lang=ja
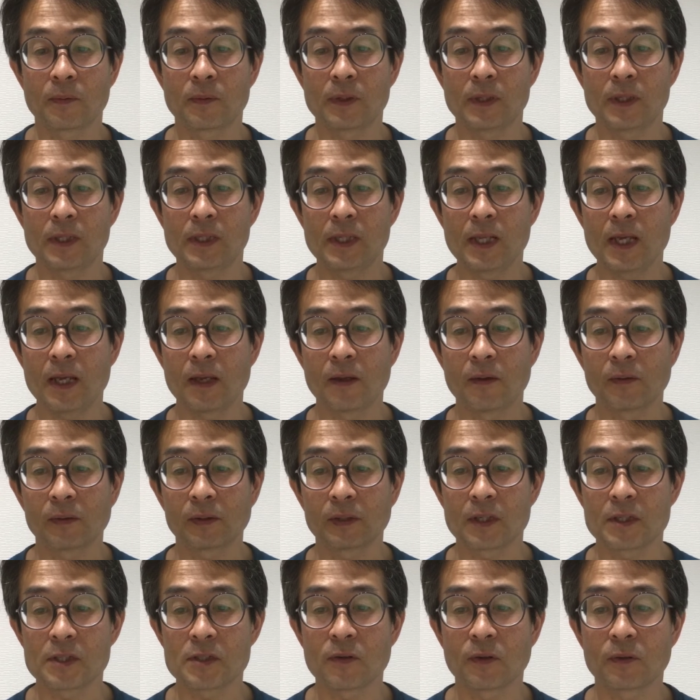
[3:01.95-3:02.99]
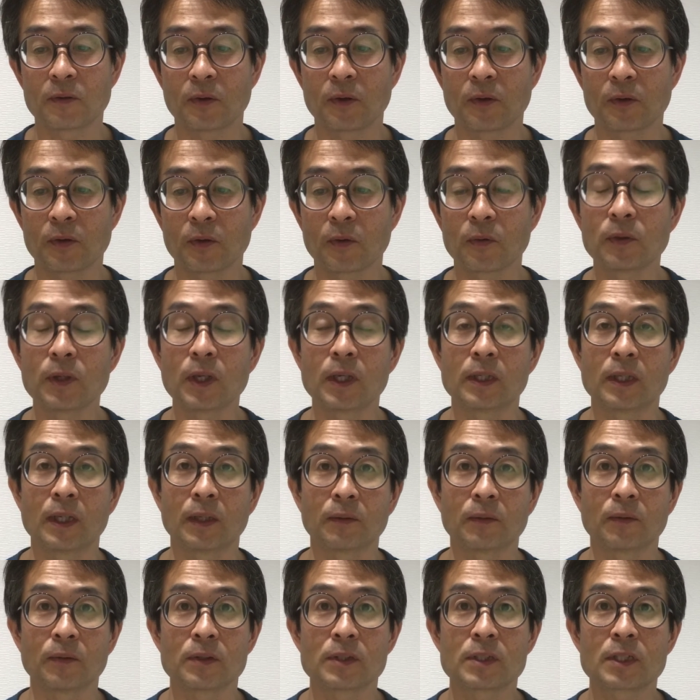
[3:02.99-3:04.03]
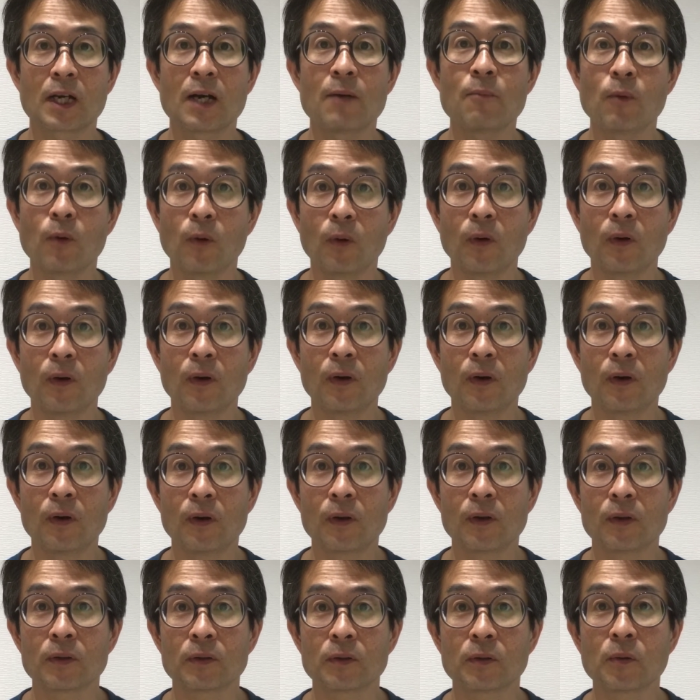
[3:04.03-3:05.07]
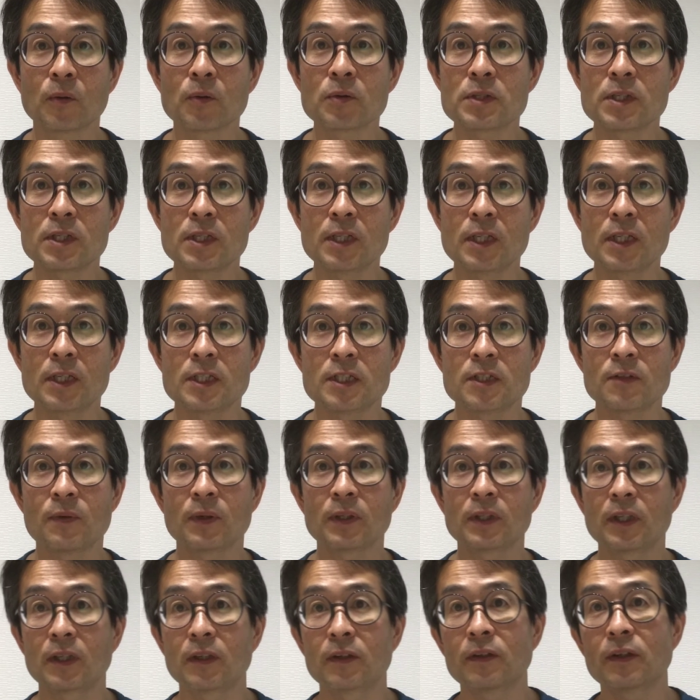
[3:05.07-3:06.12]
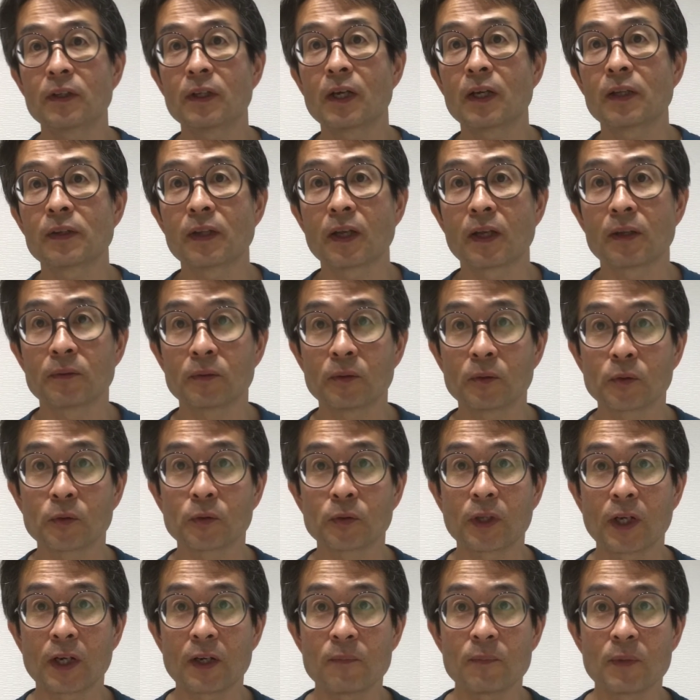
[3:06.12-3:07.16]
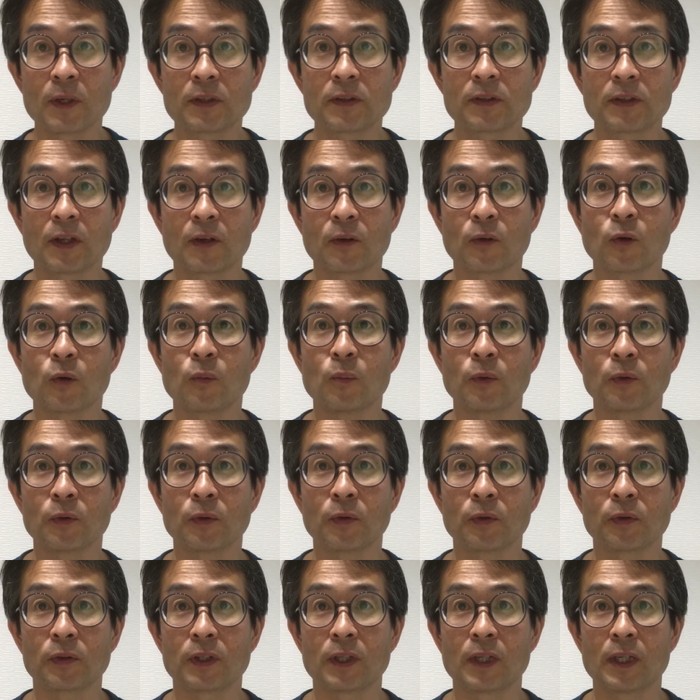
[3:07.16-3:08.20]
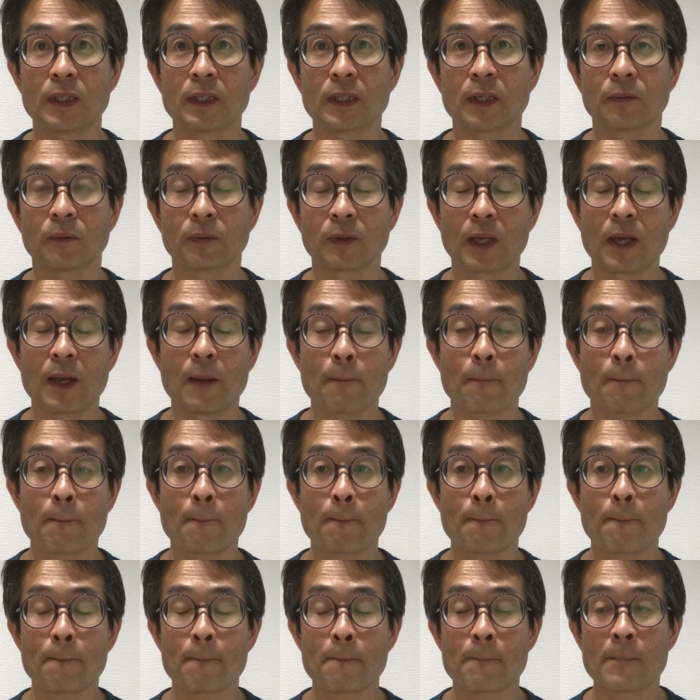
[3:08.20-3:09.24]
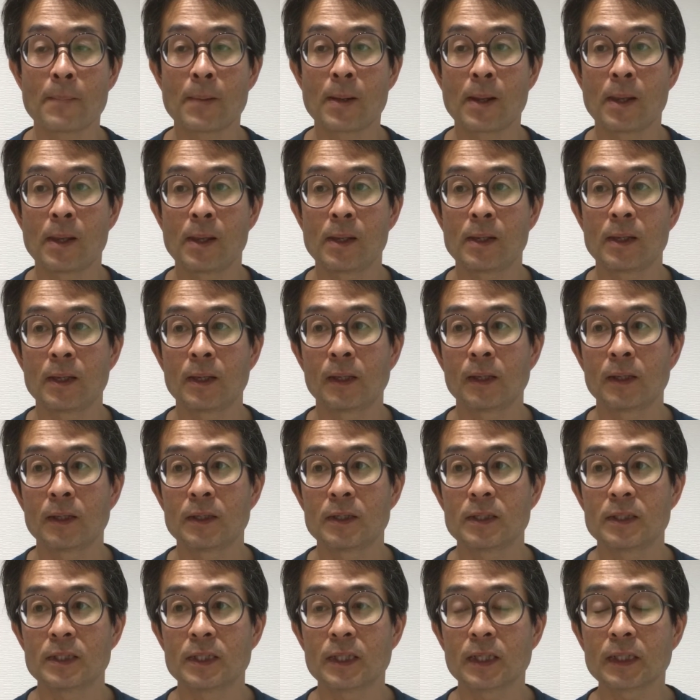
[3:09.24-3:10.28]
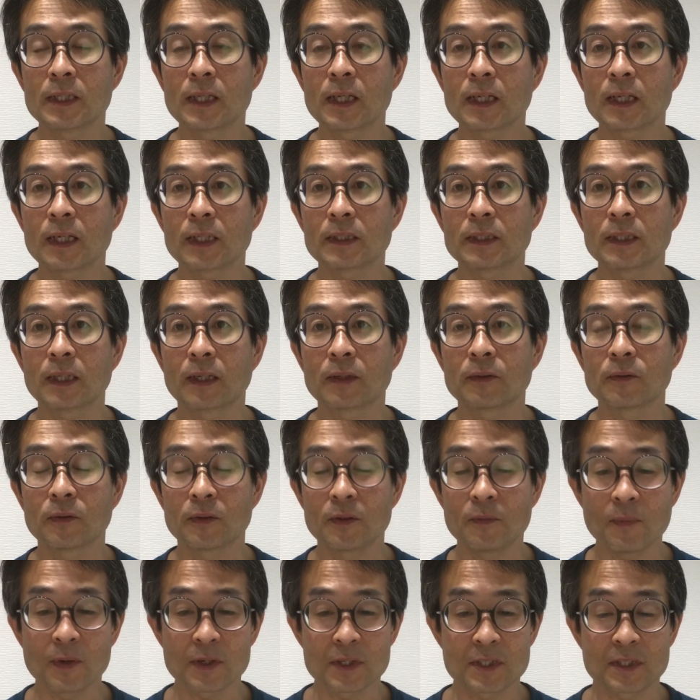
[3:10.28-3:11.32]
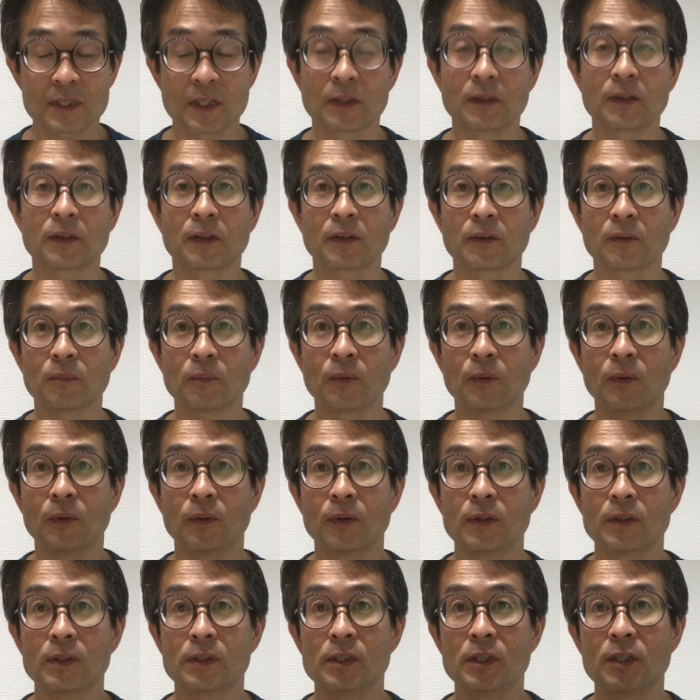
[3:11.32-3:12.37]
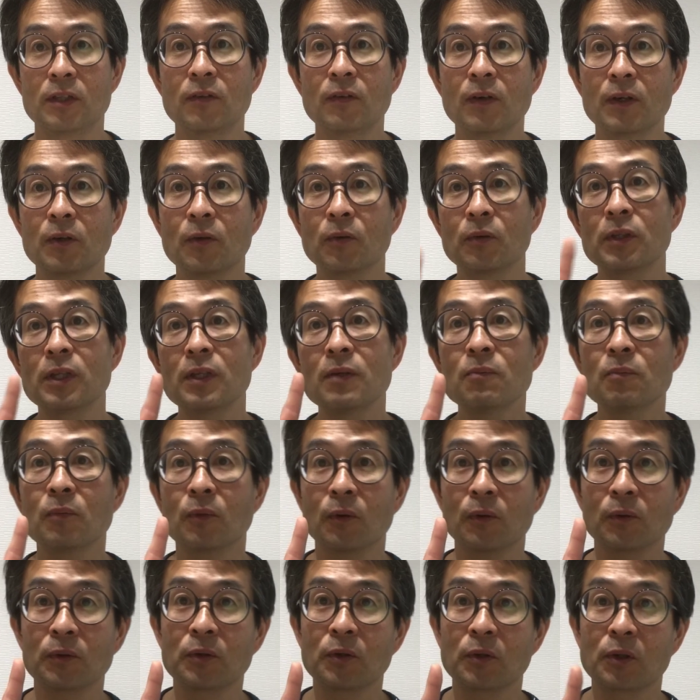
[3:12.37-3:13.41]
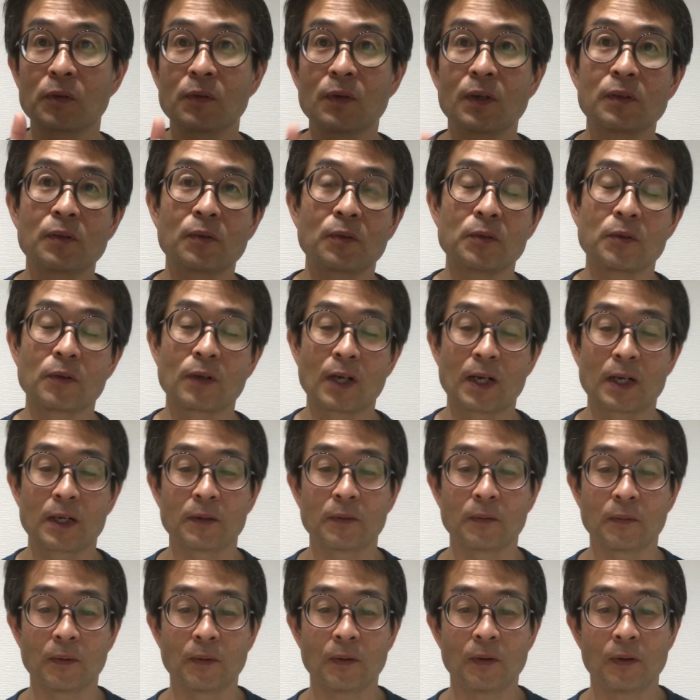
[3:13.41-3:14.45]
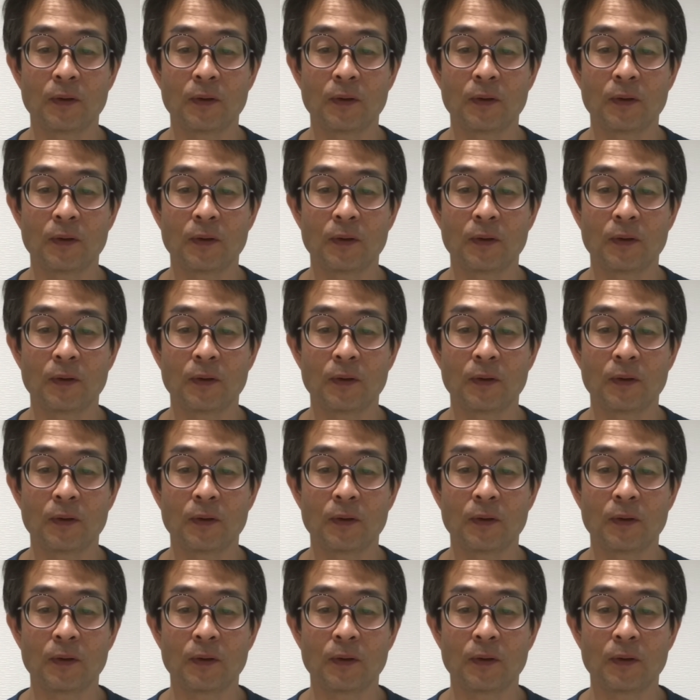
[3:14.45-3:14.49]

いて私はそれを読んでいたとしかも同時に千葉哲也さんの「野谷松太郎」も載っていたので知らなかったけど今知ったんですけども実は4人も常盤荘ゆかりの